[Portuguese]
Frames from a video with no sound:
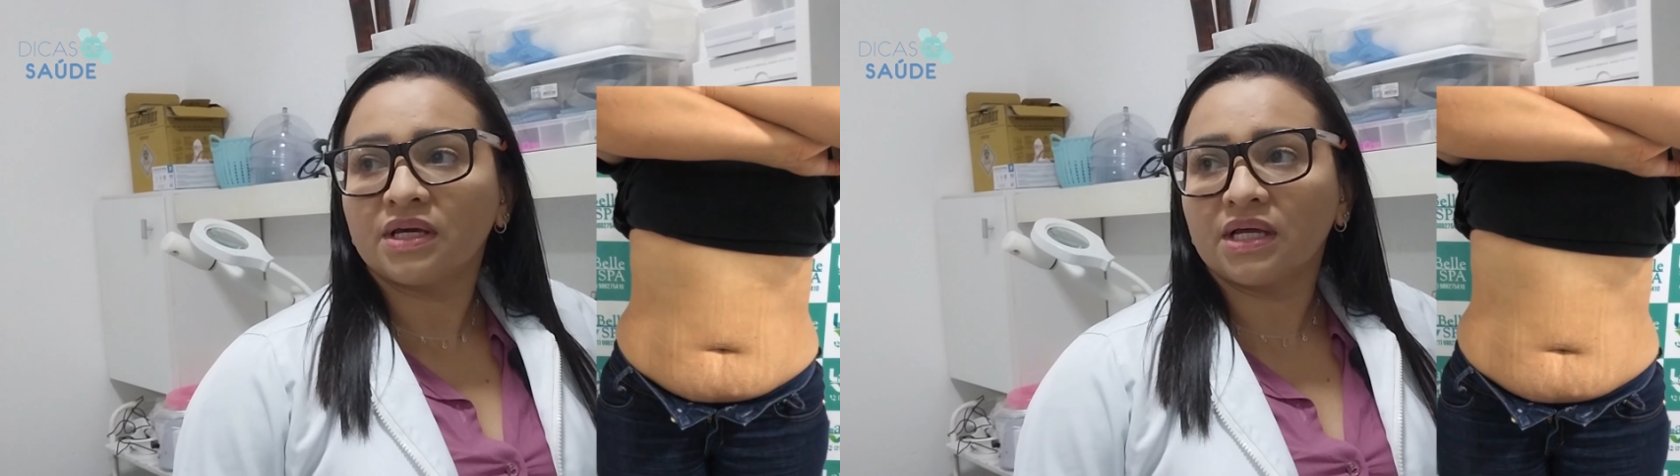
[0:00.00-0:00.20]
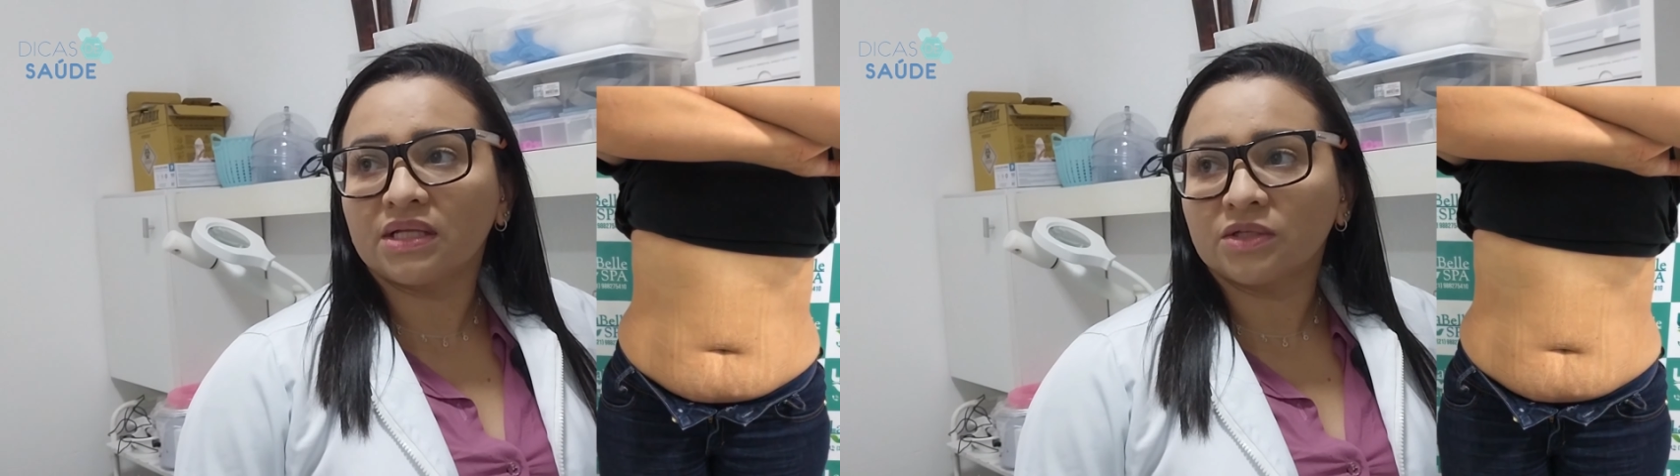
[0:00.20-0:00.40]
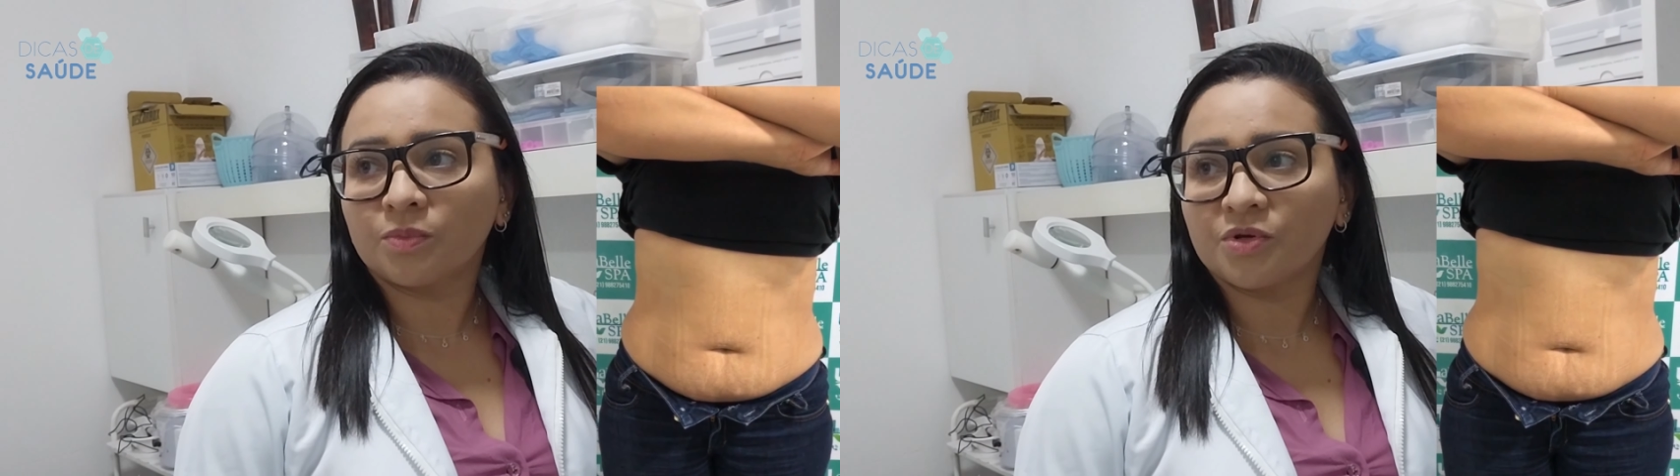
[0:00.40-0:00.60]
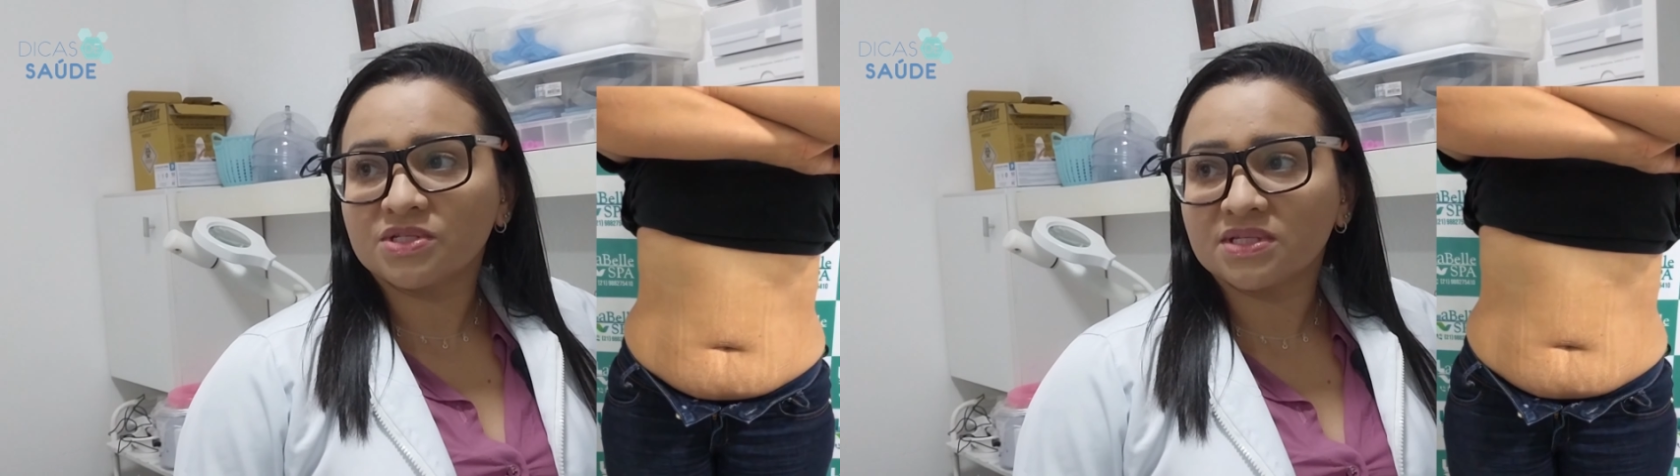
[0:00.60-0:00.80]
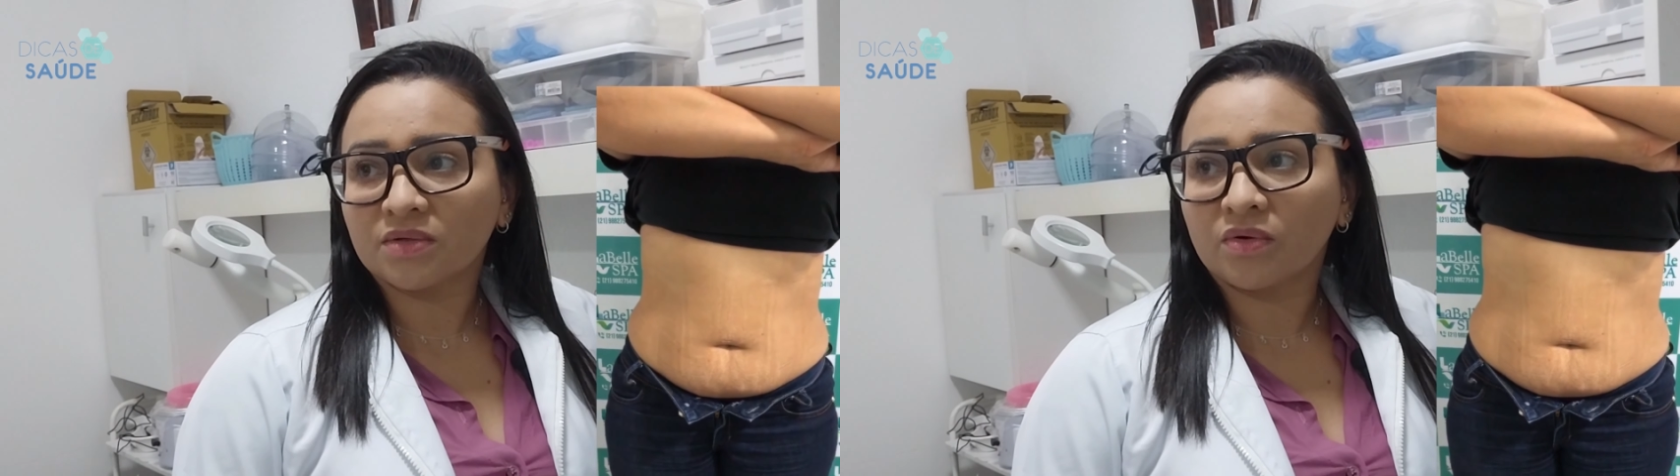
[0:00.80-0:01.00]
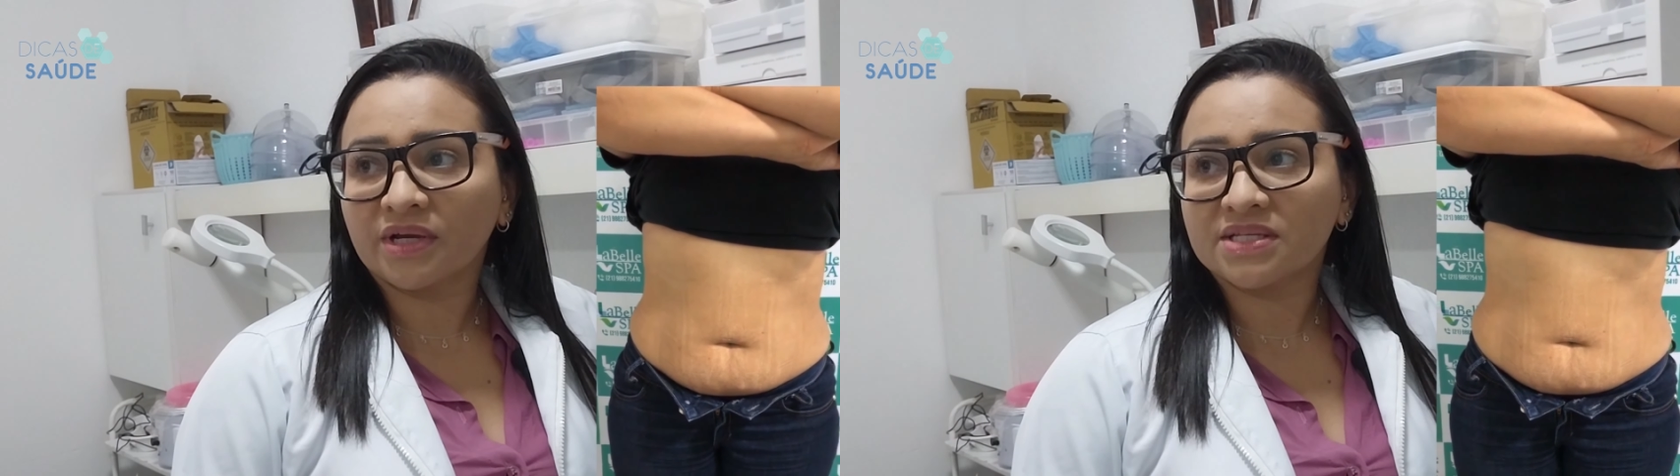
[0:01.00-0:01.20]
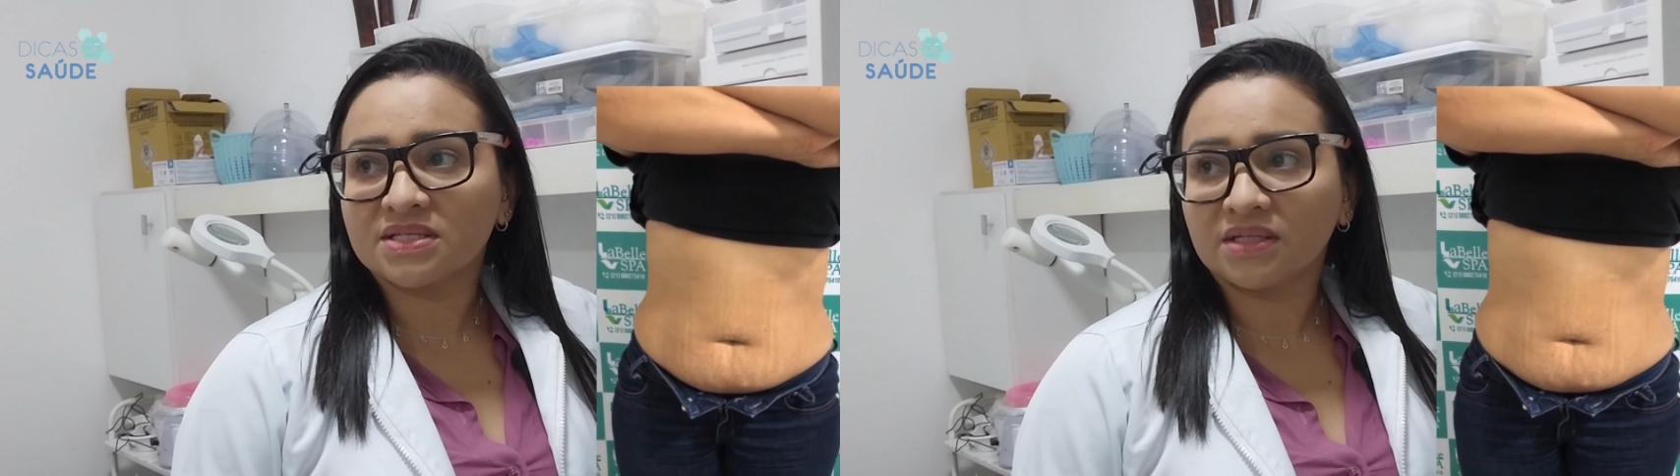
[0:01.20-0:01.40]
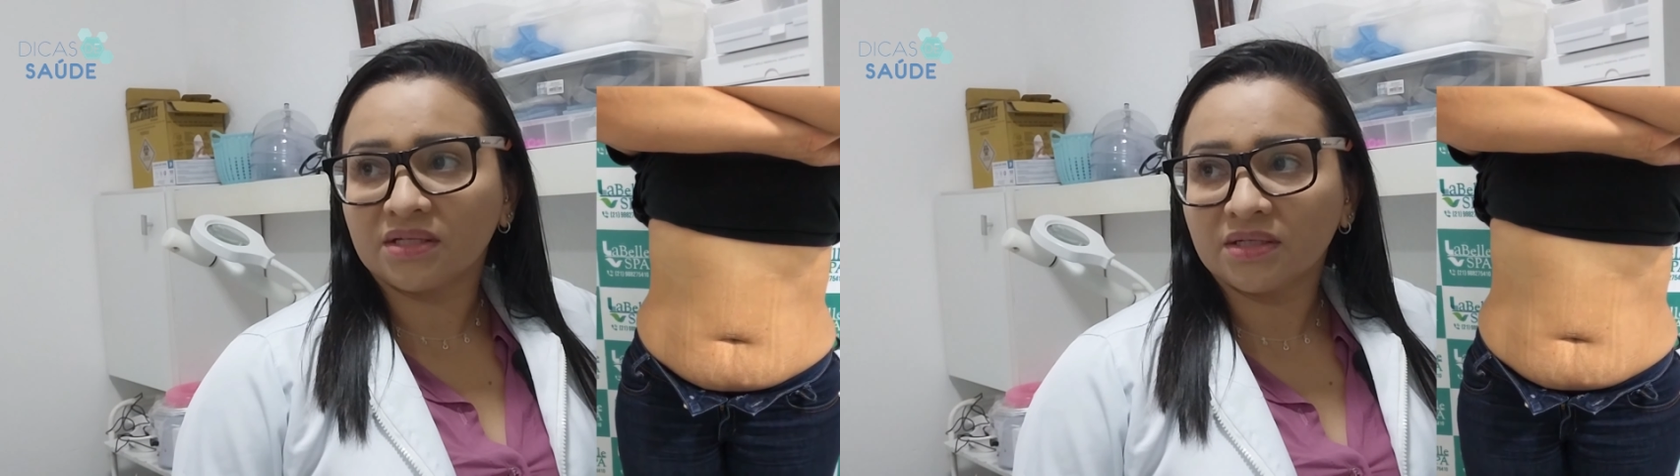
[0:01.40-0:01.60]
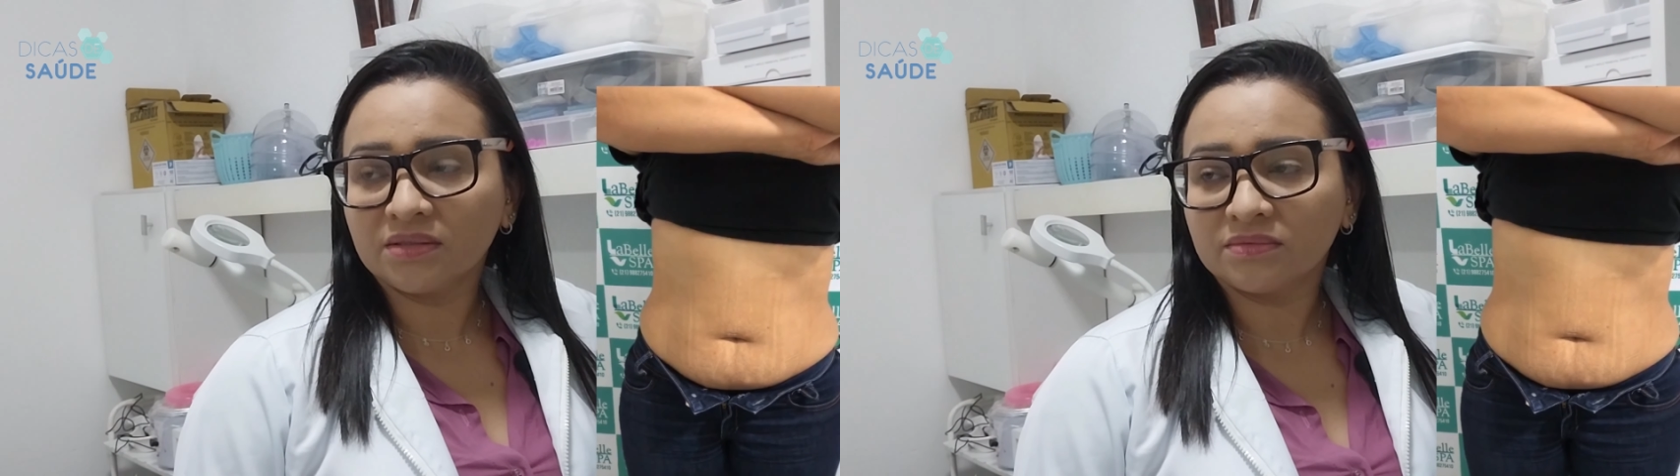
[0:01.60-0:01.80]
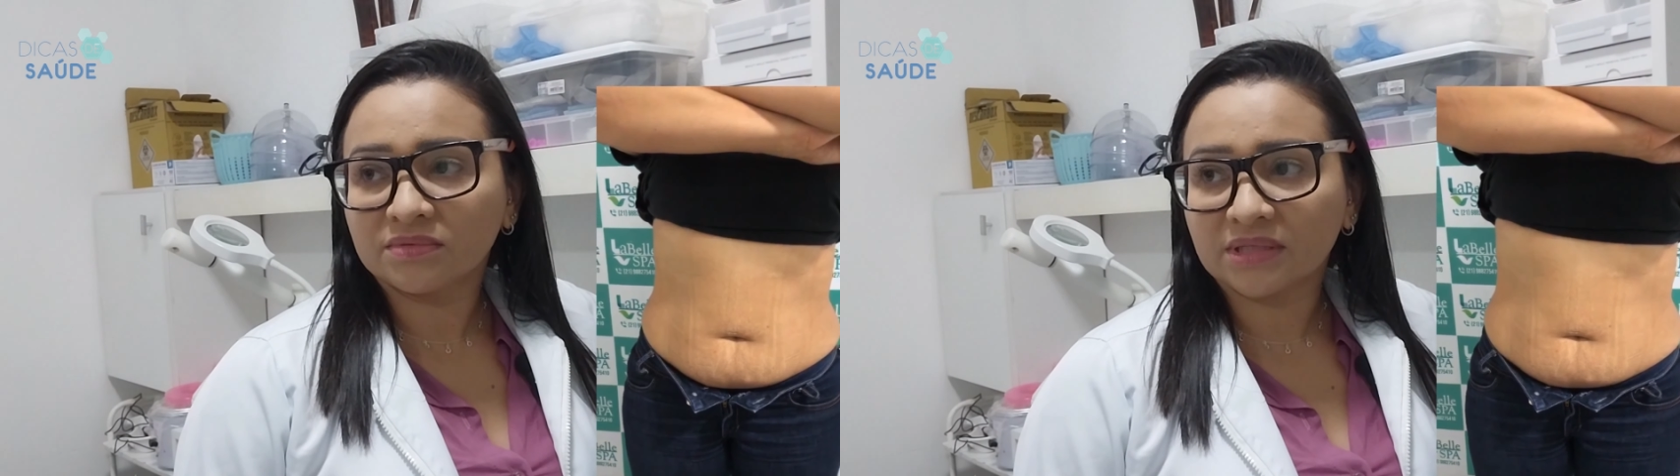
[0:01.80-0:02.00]
ela não pode ser qualquer seringa,
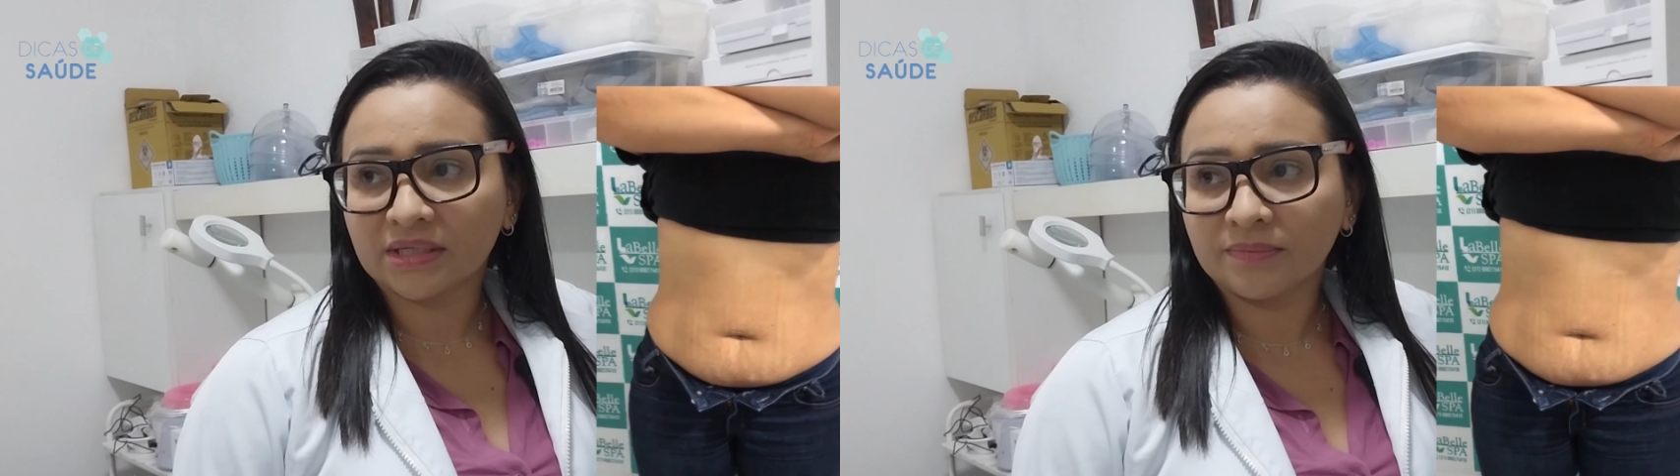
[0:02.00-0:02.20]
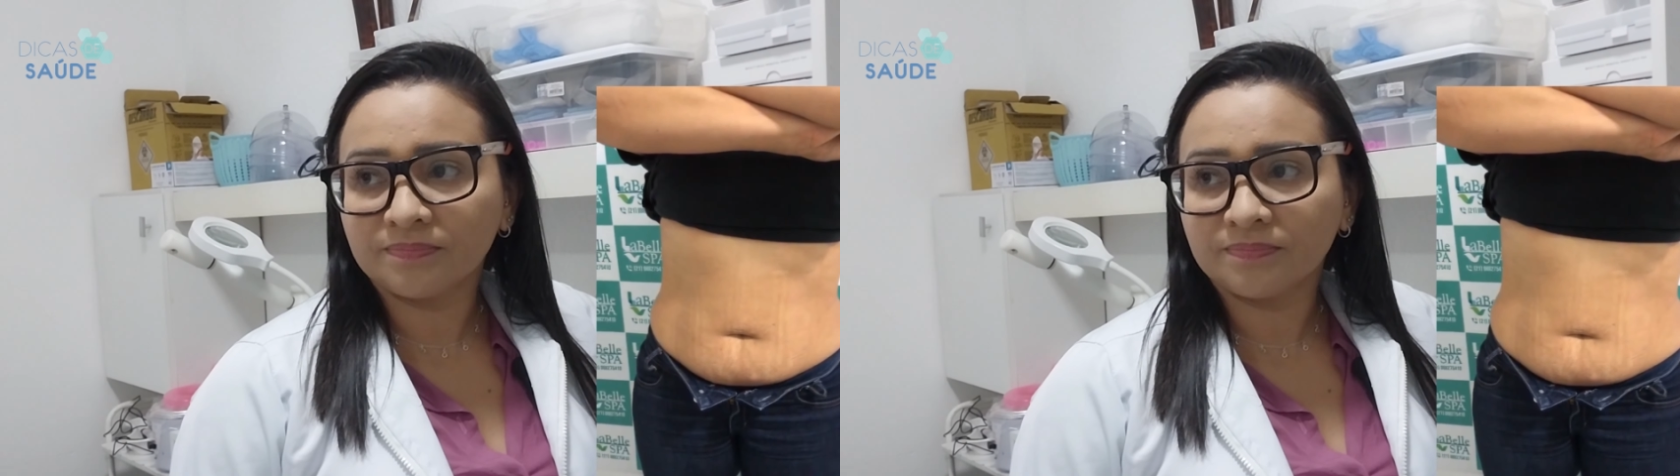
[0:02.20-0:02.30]
tá?